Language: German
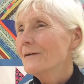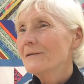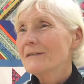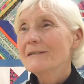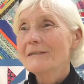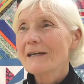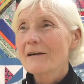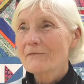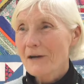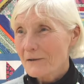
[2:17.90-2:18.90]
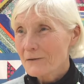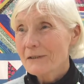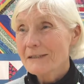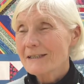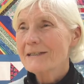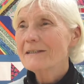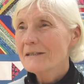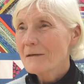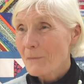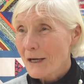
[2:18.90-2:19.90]
Und die Erfahrung, die
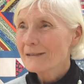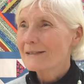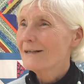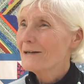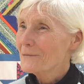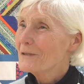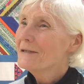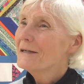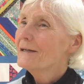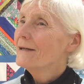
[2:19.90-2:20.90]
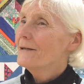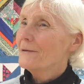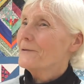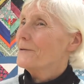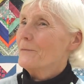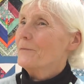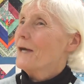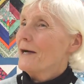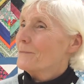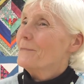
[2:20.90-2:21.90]
ich gemacht habe, ähm,
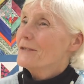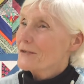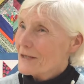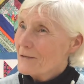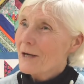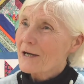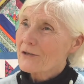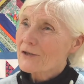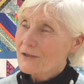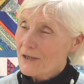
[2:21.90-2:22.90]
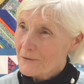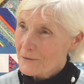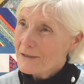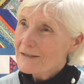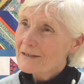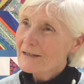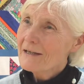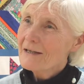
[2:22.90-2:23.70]
hat mich selber erstaunt,